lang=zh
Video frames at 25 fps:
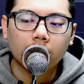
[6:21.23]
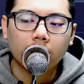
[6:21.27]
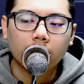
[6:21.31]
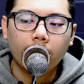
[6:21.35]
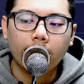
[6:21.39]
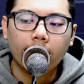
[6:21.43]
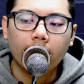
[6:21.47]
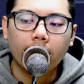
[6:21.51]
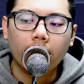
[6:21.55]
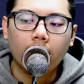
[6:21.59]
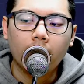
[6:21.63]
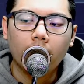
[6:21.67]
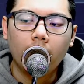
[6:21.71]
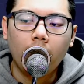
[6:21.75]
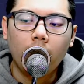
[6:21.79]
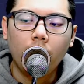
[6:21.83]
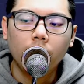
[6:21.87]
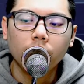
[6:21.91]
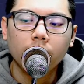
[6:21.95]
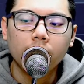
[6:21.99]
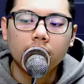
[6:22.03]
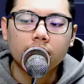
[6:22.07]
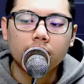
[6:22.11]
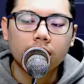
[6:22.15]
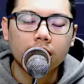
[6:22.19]
各
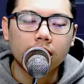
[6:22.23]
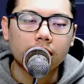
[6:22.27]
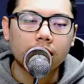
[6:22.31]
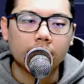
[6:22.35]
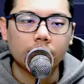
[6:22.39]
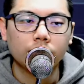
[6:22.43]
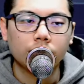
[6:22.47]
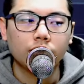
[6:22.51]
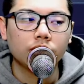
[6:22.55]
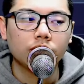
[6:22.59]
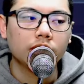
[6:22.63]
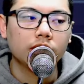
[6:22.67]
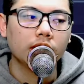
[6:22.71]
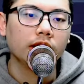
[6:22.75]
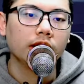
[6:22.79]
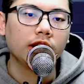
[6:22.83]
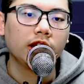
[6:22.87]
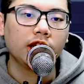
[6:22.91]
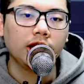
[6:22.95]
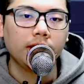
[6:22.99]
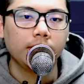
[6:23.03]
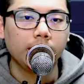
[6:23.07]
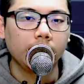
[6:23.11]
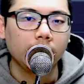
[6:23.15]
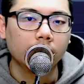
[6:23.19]
位，OTC 的情绪是很
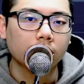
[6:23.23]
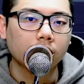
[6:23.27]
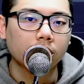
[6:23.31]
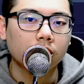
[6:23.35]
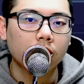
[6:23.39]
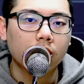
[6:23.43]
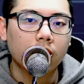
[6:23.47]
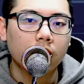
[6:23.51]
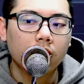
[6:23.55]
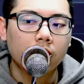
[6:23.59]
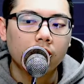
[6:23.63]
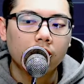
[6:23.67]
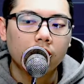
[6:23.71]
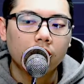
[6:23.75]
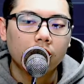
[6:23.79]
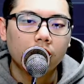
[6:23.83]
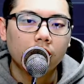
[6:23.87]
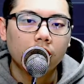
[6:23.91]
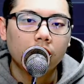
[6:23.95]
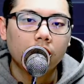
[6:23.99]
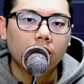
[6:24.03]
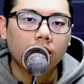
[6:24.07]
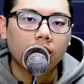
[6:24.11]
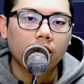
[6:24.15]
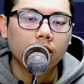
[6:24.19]
低迷的
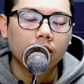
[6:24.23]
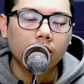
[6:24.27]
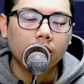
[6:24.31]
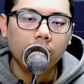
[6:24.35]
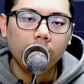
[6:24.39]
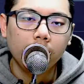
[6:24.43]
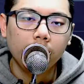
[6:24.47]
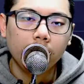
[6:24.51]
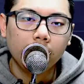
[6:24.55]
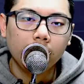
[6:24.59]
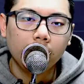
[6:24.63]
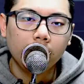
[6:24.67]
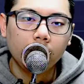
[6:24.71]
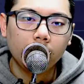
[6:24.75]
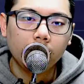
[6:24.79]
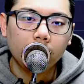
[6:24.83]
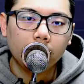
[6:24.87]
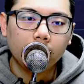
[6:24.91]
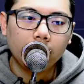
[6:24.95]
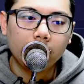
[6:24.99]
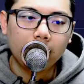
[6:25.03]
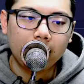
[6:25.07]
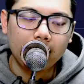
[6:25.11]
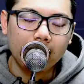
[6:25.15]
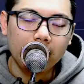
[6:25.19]
啊，低迷，低
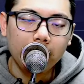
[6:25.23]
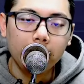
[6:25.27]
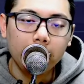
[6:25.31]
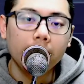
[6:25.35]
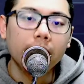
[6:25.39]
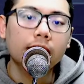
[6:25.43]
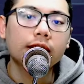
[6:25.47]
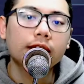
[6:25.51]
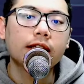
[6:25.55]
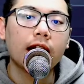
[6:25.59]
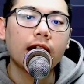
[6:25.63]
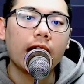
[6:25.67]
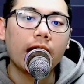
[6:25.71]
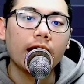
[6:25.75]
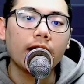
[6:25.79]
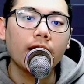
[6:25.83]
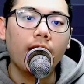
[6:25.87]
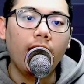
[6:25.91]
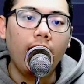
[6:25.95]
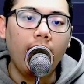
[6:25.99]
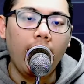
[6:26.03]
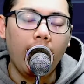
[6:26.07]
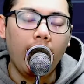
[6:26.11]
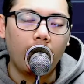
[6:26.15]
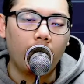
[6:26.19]
迷，低迷才有
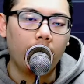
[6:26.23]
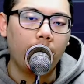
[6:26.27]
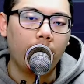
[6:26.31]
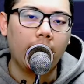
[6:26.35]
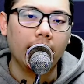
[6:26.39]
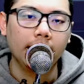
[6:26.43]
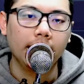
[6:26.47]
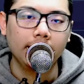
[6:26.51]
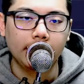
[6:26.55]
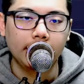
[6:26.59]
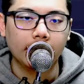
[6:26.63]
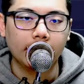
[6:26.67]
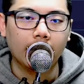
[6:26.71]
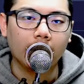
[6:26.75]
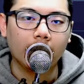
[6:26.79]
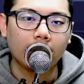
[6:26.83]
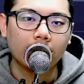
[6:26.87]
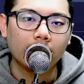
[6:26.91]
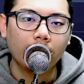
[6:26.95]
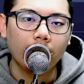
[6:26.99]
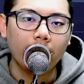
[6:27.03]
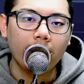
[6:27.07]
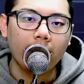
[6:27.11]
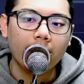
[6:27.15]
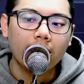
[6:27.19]
好买点啊！
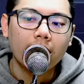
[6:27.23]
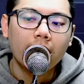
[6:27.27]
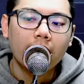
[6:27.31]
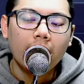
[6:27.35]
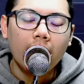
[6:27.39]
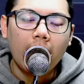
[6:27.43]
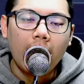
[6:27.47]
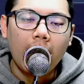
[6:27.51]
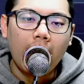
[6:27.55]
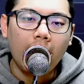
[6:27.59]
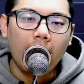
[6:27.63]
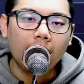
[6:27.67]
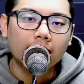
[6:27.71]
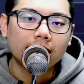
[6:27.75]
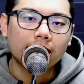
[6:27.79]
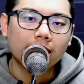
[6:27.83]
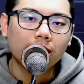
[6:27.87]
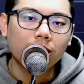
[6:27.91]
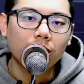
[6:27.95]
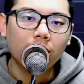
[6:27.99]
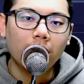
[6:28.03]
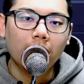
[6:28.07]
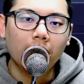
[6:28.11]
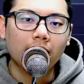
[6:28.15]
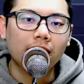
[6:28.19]
各位，行情
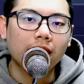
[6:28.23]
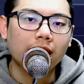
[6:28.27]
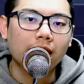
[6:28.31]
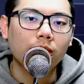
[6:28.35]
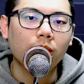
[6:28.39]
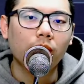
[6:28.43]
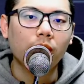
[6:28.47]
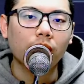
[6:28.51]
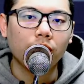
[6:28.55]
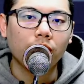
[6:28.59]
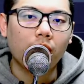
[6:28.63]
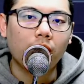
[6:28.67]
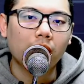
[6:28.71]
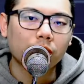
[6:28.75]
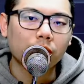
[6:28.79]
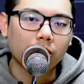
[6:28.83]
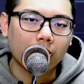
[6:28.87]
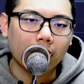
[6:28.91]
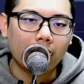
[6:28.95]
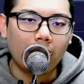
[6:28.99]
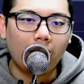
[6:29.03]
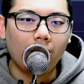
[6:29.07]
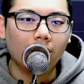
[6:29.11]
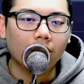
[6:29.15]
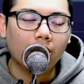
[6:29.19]
如果很热络，你又要
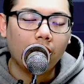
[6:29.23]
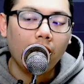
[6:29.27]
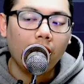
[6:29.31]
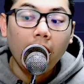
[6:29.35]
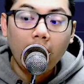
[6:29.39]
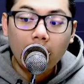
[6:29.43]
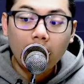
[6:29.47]
追高了啊？